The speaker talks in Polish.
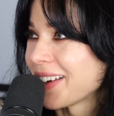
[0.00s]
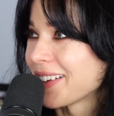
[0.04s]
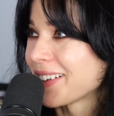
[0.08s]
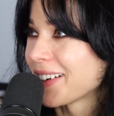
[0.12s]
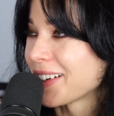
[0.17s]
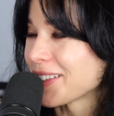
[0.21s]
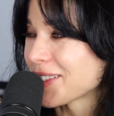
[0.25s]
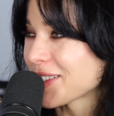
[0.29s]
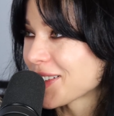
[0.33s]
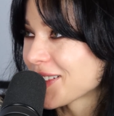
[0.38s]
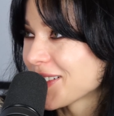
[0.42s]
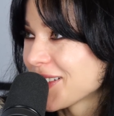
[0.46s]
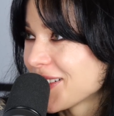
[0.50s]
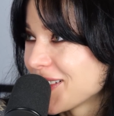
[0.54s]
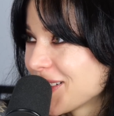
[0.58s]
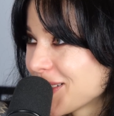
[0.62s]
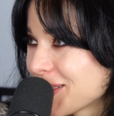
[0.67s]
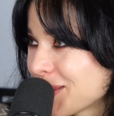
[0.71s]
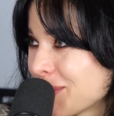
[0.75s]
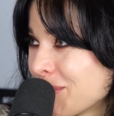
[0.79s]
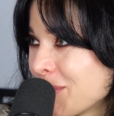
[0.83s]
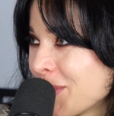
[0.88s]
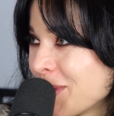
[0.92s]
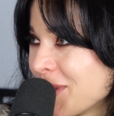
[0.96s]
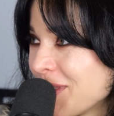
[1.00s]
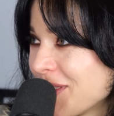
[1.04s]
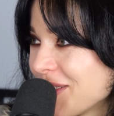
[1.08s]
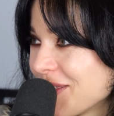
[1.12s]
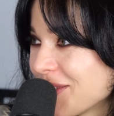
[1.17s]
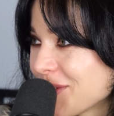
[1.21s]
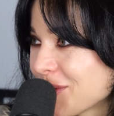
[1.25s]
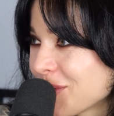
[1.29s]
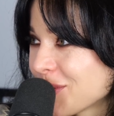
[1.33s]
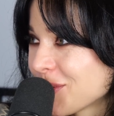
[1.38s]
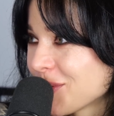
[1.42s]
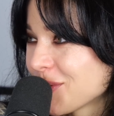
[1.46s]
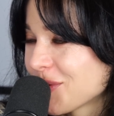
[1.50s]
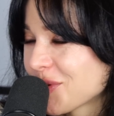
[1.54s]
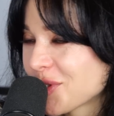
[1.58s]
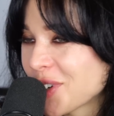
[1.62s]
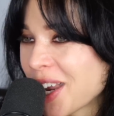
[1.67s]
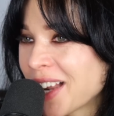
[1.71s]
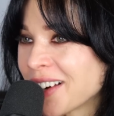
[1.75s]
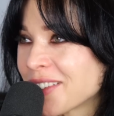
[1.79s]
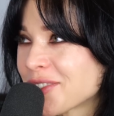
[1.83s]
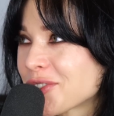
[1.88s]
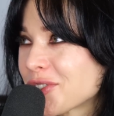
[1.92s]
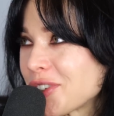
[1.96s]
a raczej jest mi żal,